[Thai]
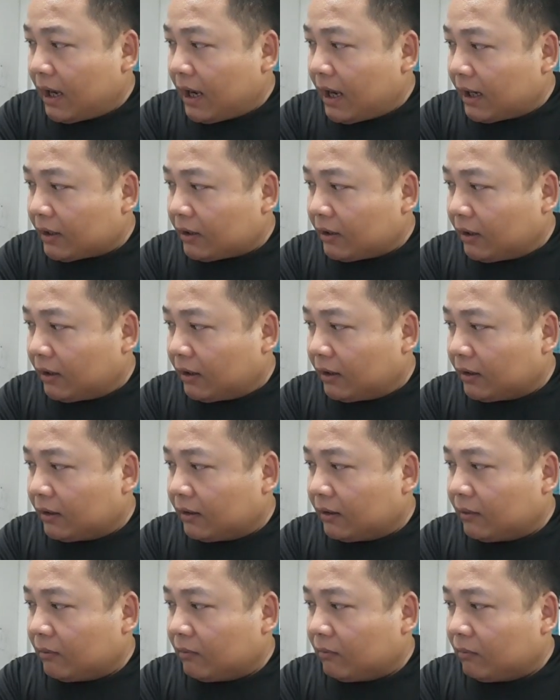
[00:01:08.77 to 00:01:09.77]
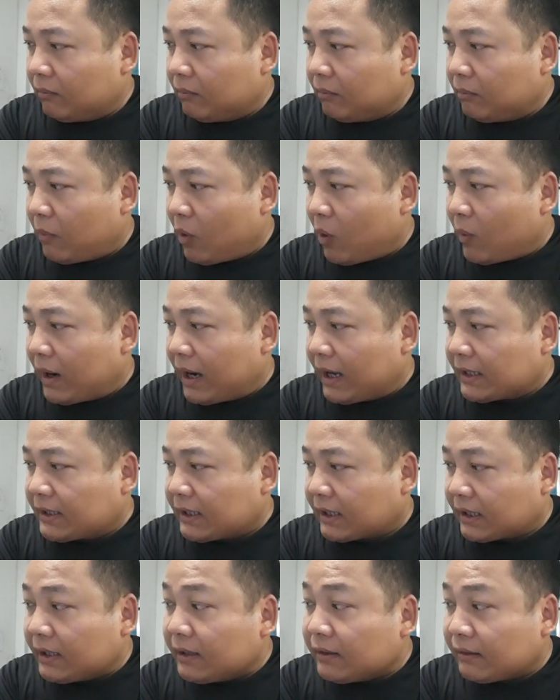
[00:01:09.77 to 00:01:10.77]
แล้วก็บอกว่า
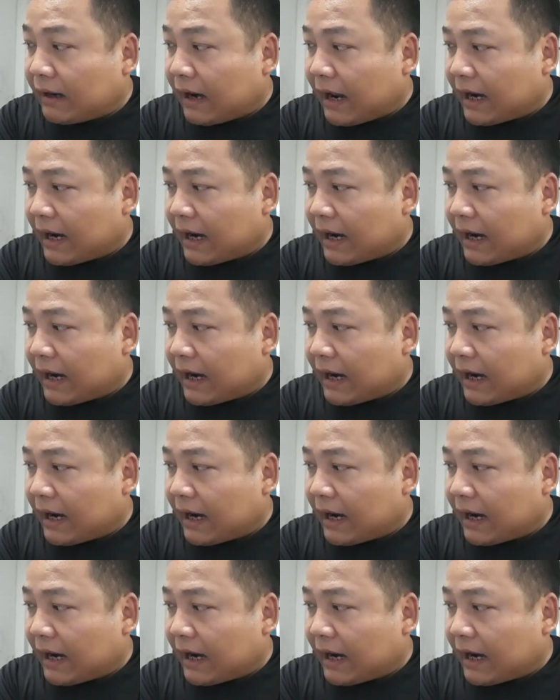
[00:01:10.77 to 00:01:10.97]
จะขึ้น